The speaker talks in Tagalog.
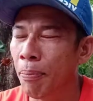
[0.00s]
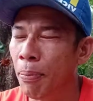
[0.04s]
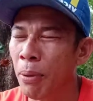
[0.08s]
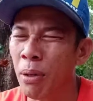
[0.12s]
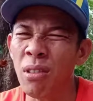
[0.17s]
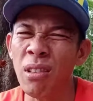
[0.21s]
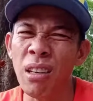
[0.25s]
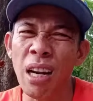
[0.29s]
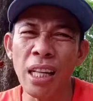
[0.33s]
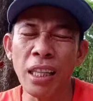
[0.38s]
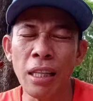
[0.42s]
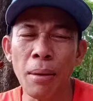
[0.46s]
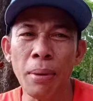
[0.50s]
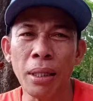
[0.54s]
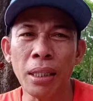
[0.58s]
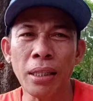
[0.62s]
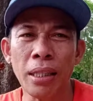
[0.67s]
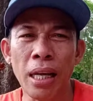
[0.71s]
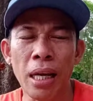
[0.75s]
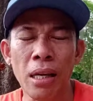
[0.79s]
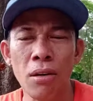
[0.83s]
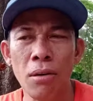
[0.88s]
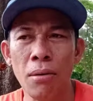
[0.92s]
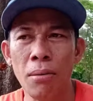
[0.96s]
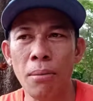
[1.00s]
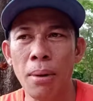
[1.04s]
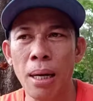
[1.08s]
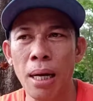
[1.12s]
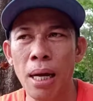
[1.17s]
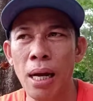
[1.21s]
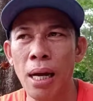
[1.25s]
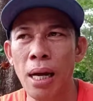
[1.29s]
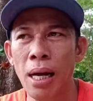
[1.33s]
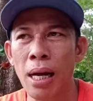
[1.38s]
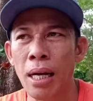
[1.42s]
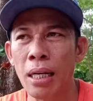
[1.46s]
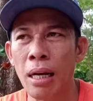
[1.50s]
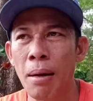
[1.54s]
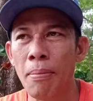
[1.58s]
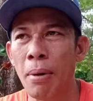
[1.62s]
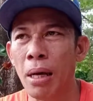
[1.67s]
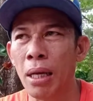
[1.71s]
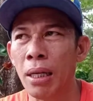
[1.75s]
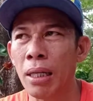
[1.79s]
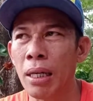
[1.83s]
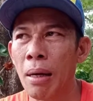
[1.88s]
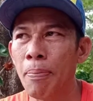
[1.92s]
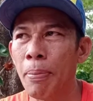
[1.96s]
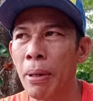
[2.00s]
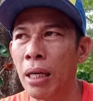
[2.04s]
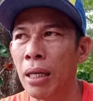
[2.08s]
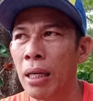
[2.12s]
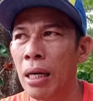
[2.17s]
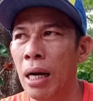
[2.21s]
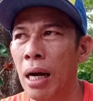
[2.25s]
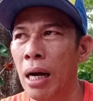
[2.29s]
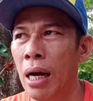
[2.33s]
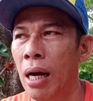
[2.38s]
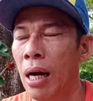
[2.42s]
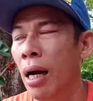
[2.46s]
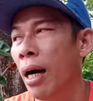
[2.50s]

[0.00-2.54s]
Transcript: pero lahat naman tayo mga kabay kapag ka